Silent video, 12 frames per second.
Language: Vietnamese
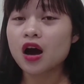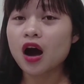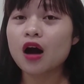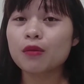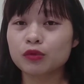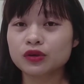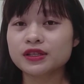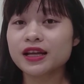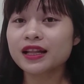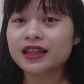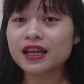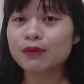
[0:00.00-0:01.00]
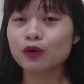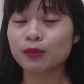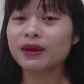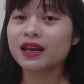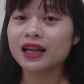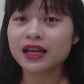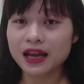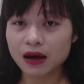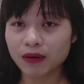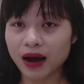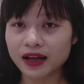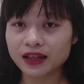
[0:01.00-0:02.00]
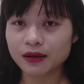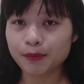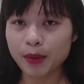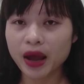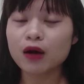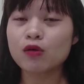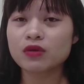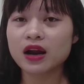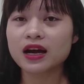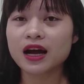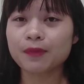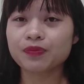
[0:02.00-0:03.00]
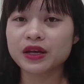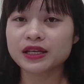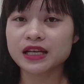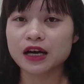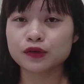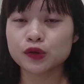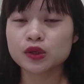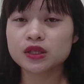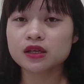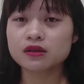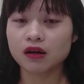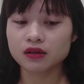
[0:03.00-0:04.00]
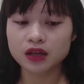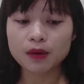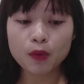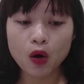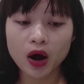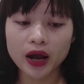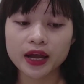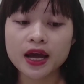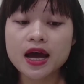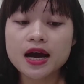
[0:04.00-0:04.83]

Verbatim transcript: cm, một mm nào cả thì bé cũng đang gặp tình trạng suy dinh dưỡng thấp còi.